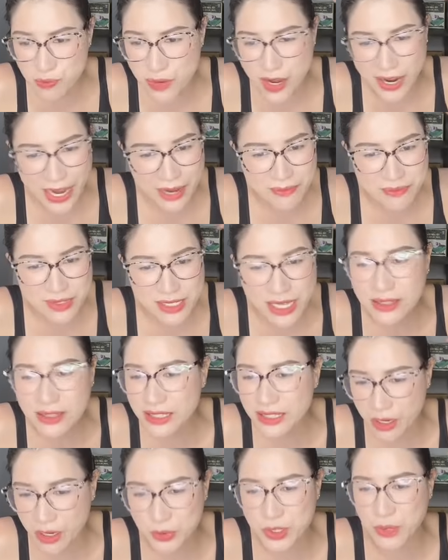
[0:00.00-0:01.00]
đỡ em rất
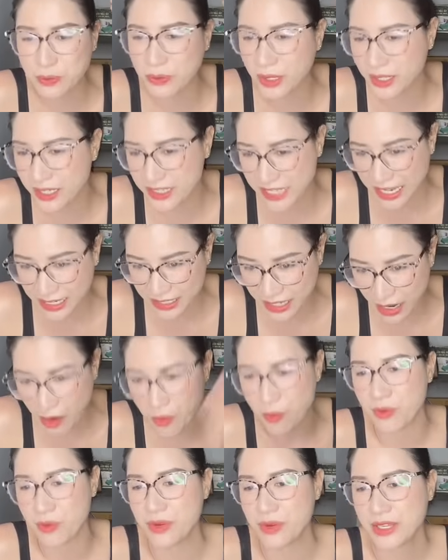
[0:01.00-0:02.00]
nhiều trong thời gian
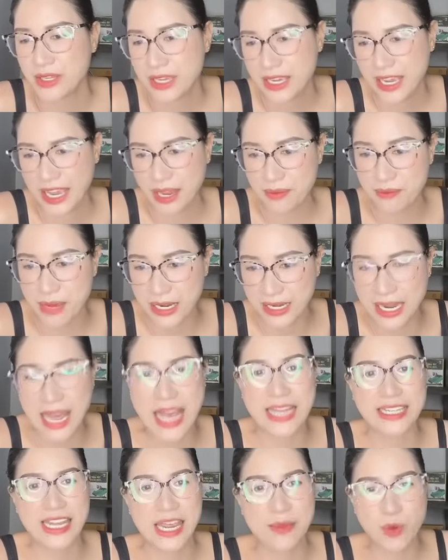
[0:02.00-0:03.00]
đầu em bán
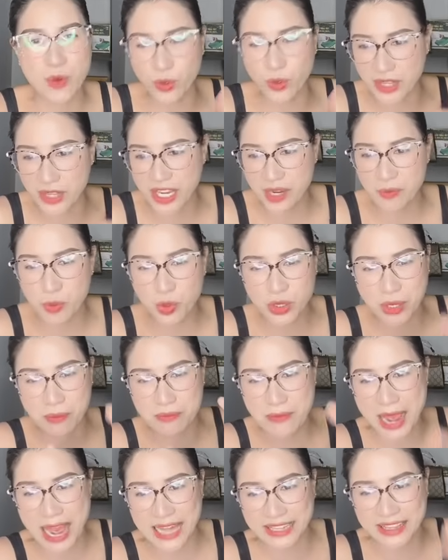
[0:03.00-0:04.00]
hàng để em có tiền em mua thêm
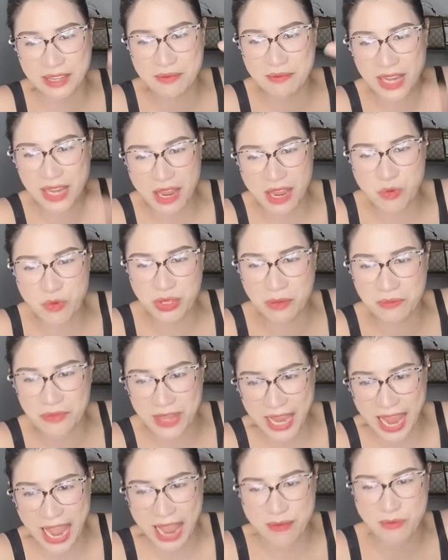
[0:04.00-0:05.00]
bàn thêm ghế mua thêm
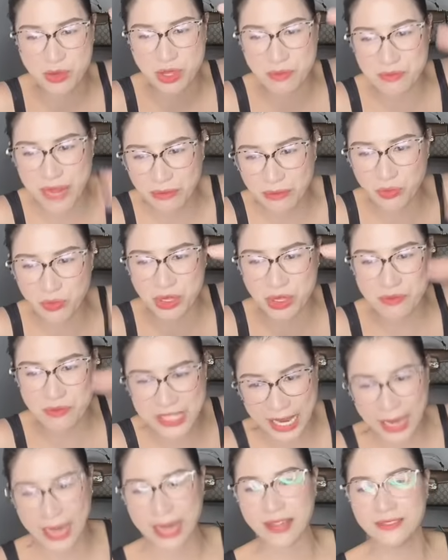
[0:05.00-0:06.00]
nhà mua thêm đất mua thêm
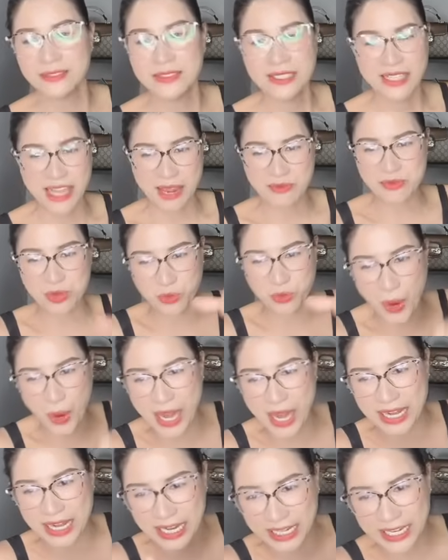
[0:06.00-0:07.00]
xe em cho
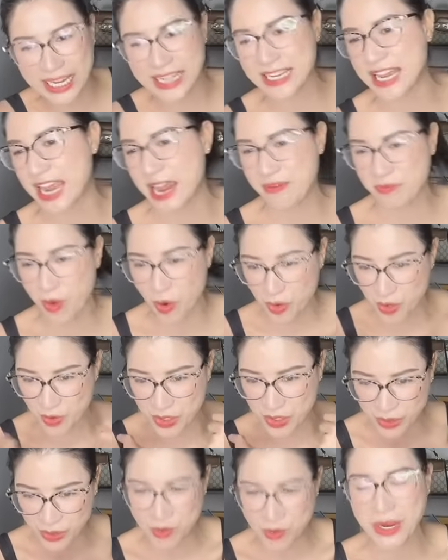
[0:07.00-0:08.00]
thuê này kia để em có được cuộc
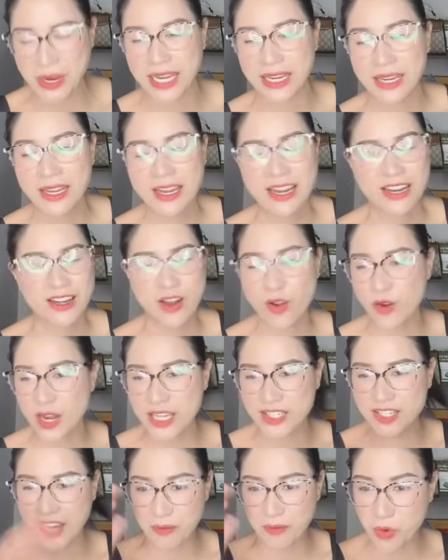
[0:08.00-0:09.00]
sống hôm nay đó là
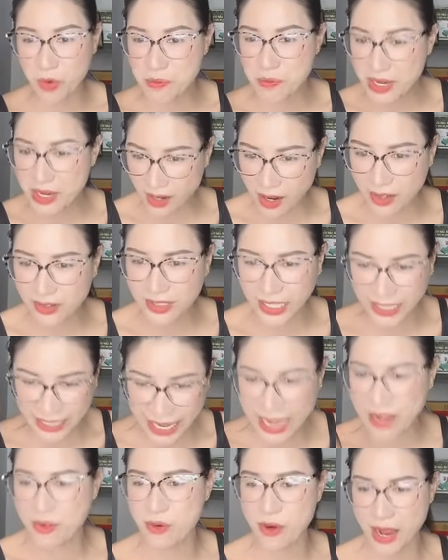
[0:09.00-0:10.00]
sự em luôn biết ơn khách
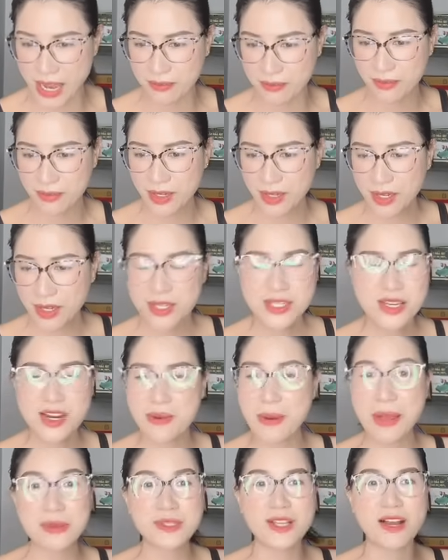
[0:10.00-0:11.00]
hàng của em chưa
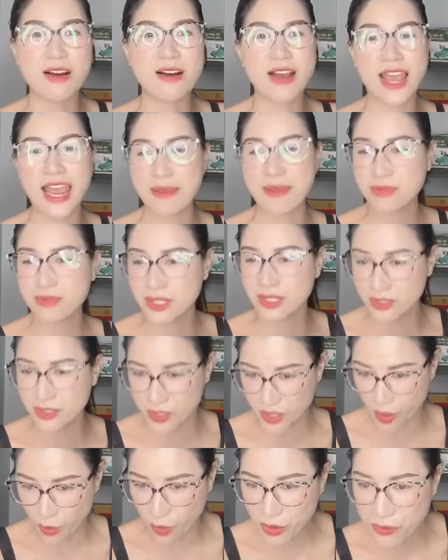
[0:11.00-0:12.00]
bao giờ em từ
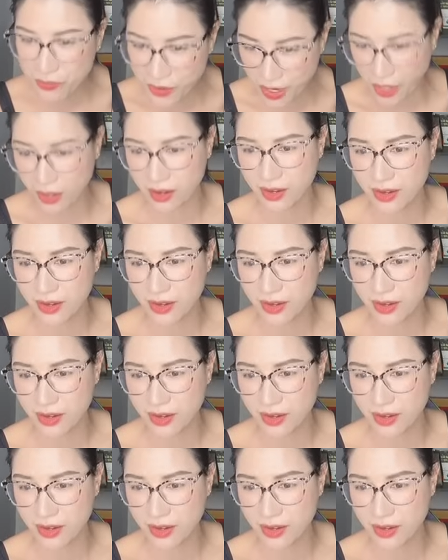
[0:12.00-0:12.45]
chối việc